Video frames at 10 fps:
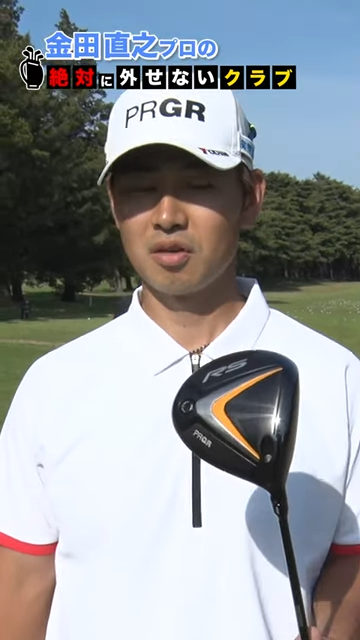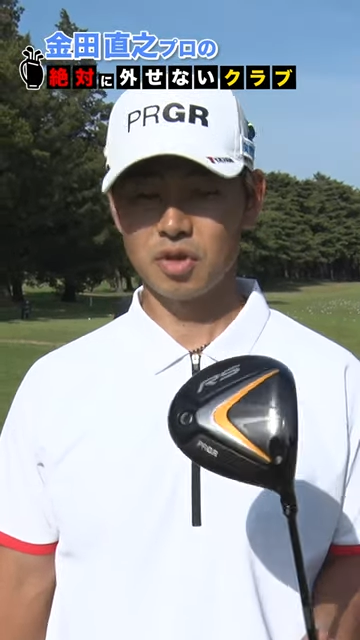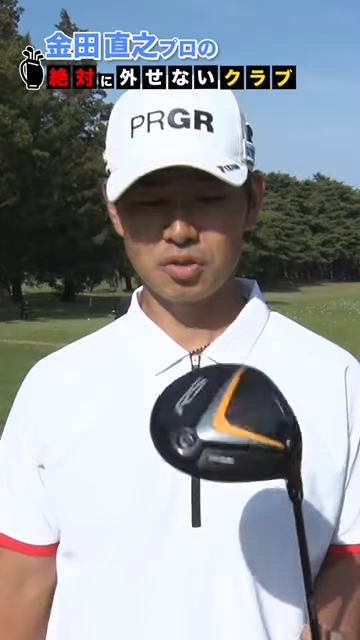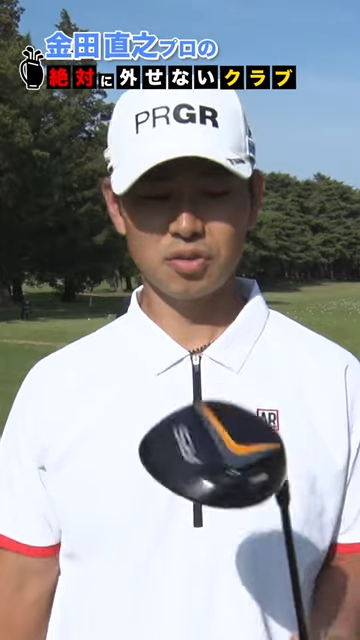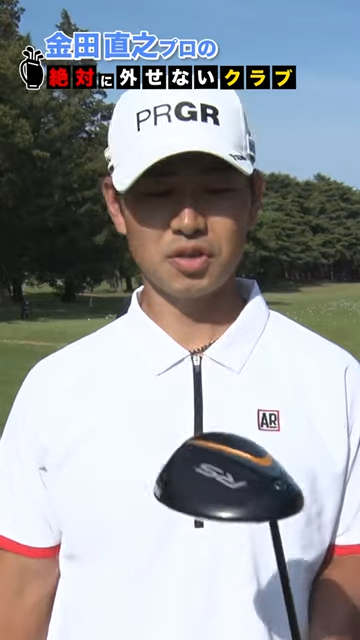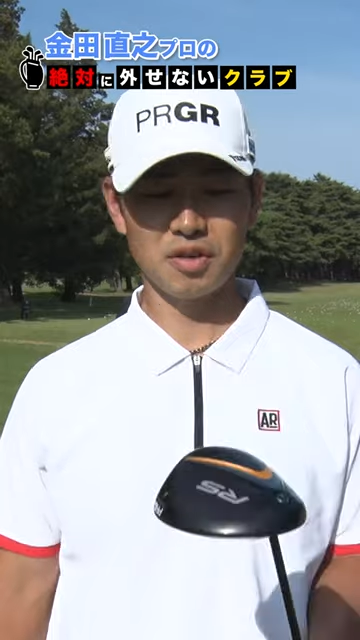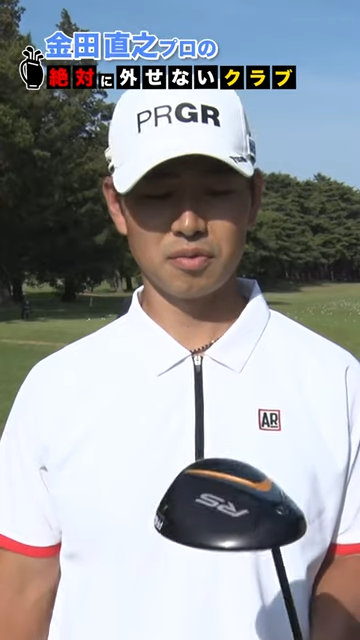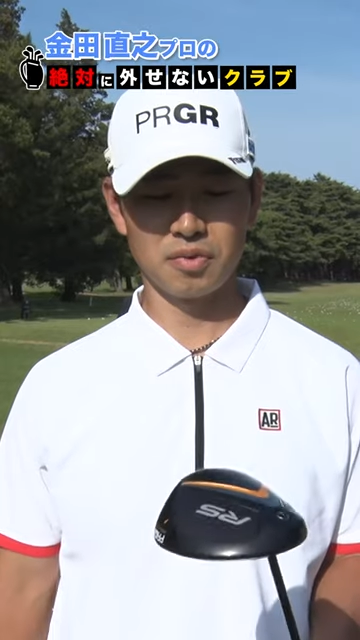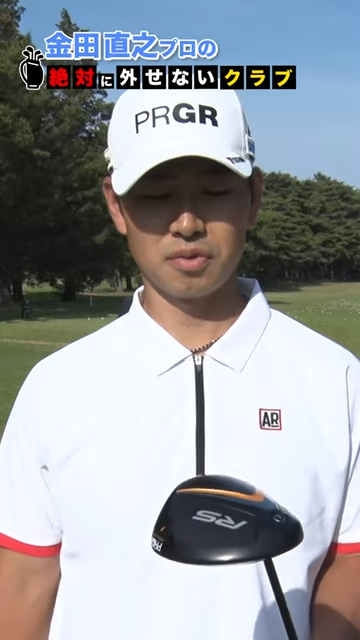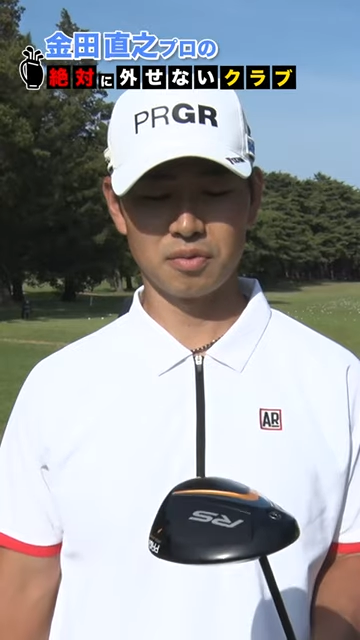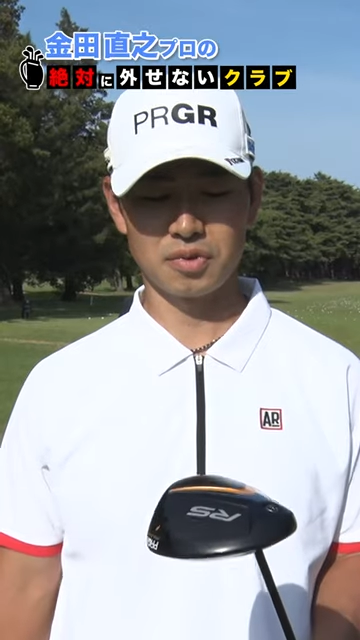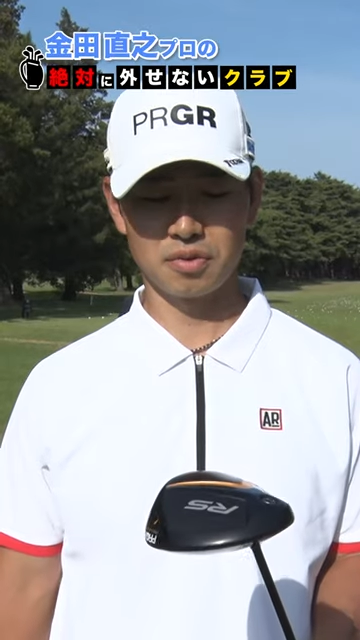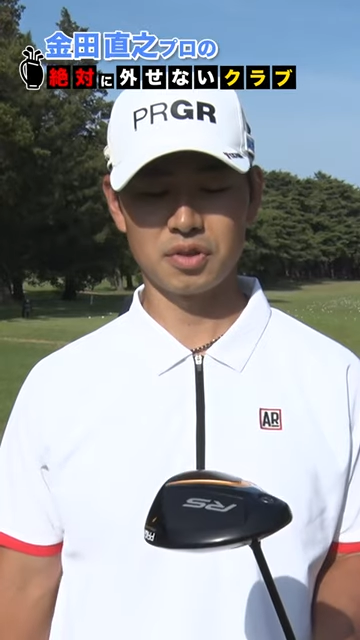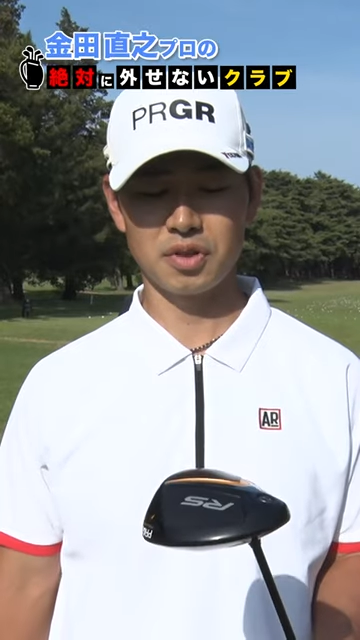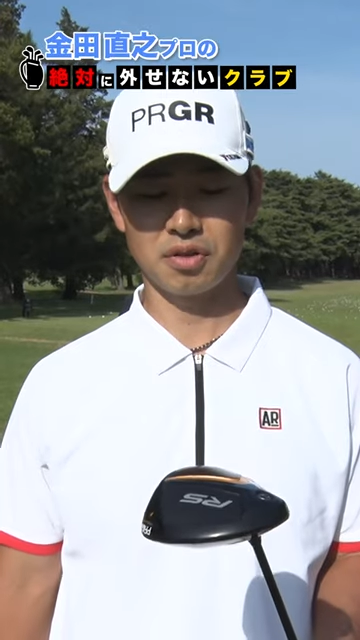飛距離性能も
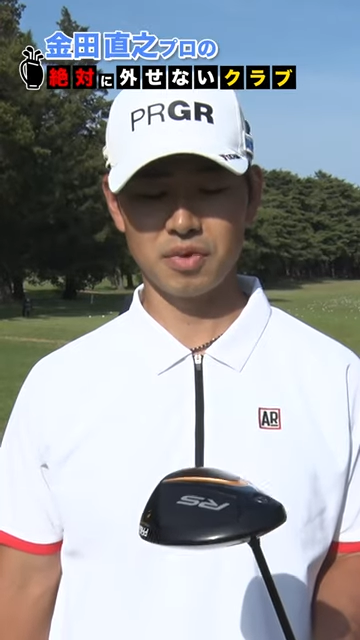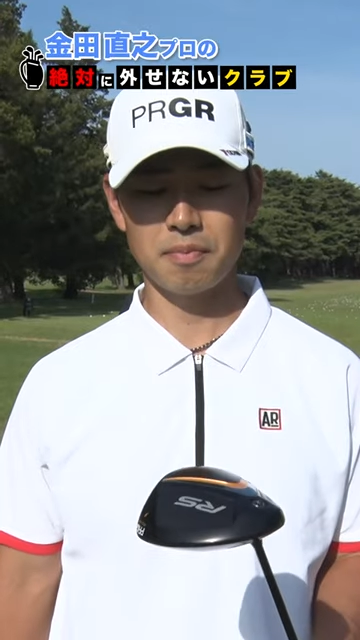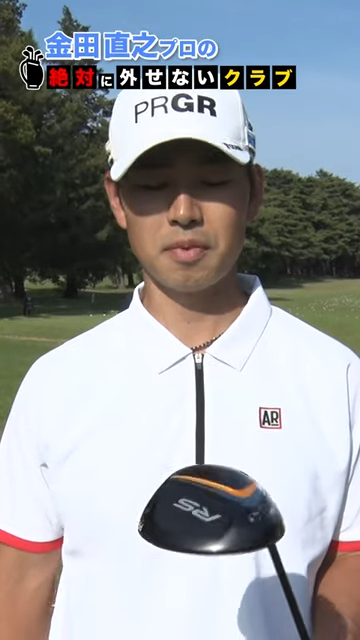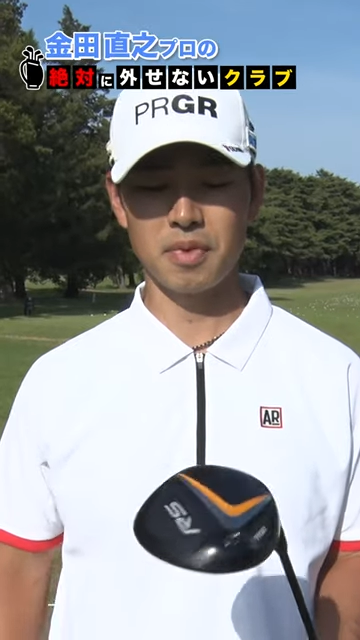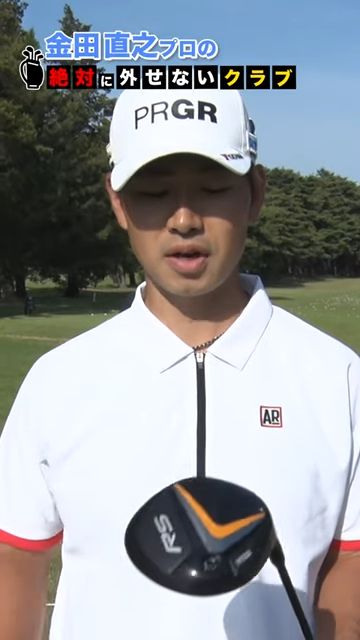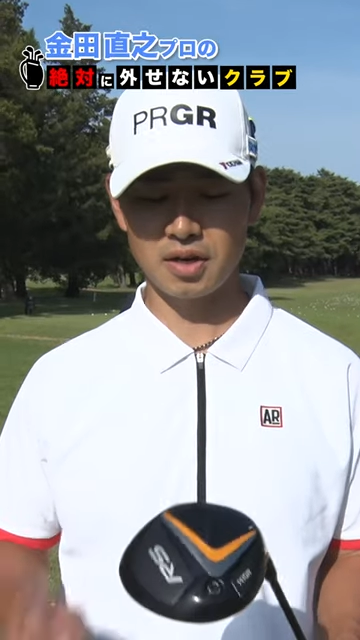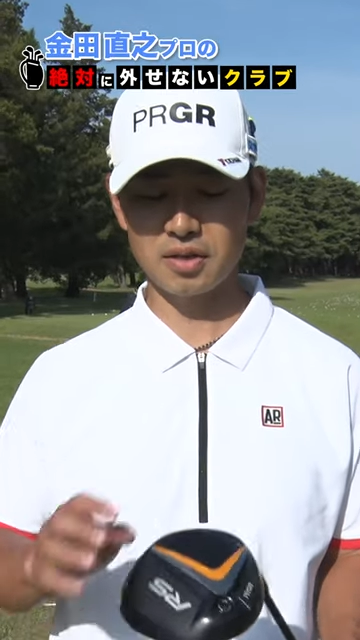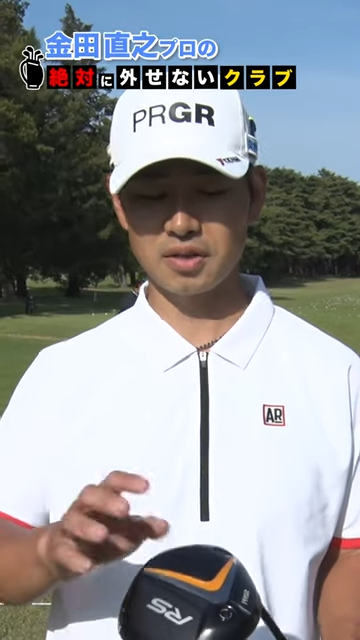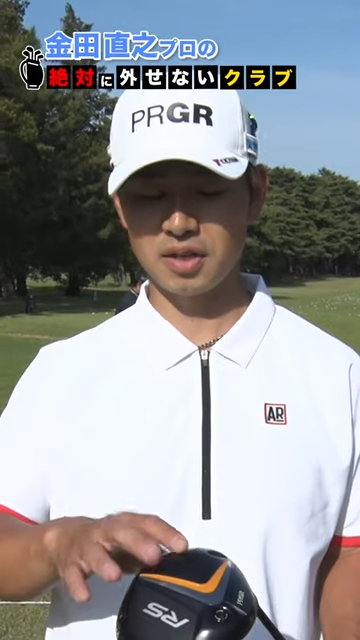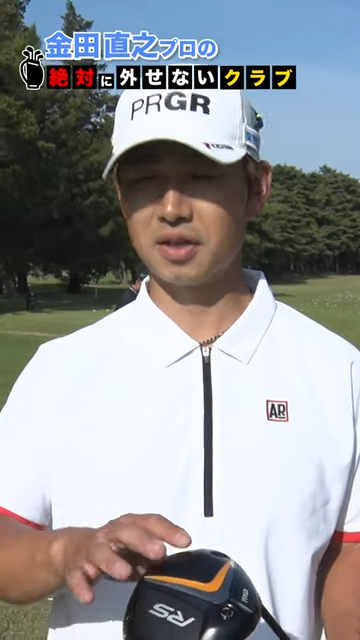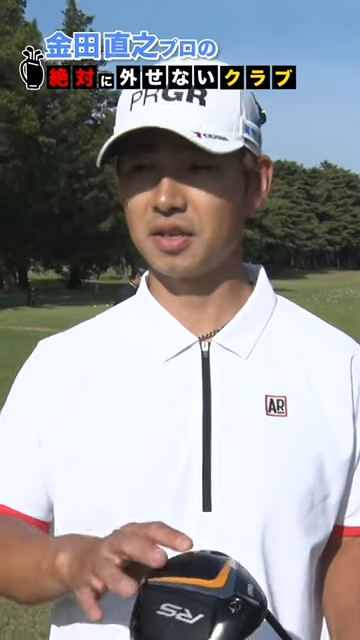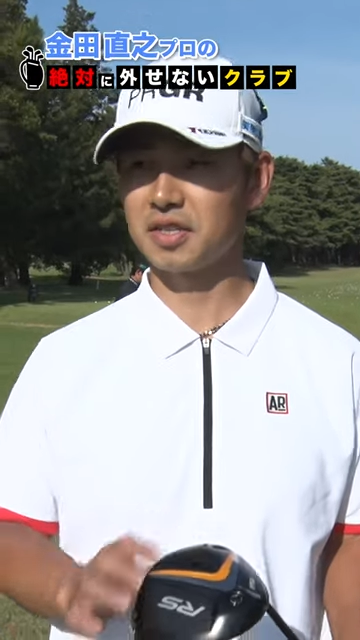そうですけども、やっぱ曲がらなさ、